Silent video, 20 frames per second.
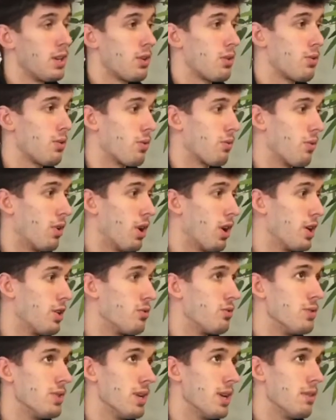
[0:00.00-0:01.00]
Donc voilà,
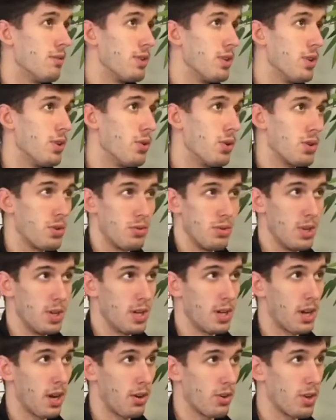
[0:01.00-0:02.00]
étudier la vidéo, étudier les
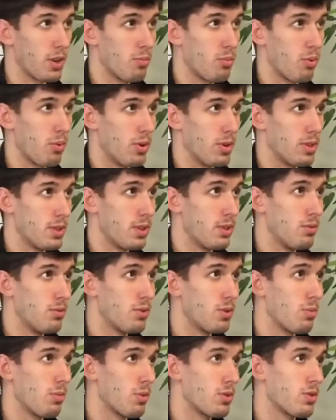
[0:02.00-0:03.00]
gardiens pour essayer
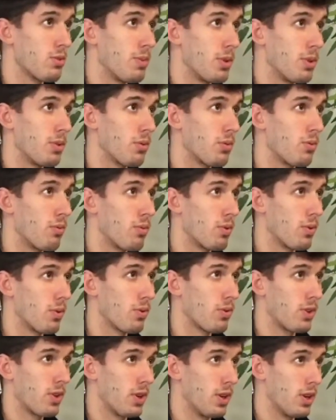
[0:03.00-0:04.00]
justement de se mettre en
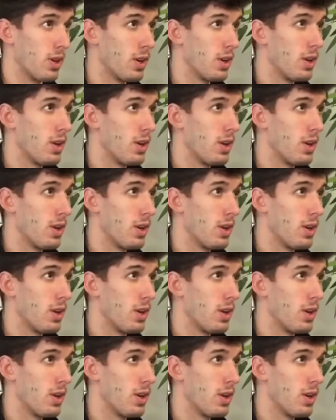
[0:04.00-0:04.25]
confiance et,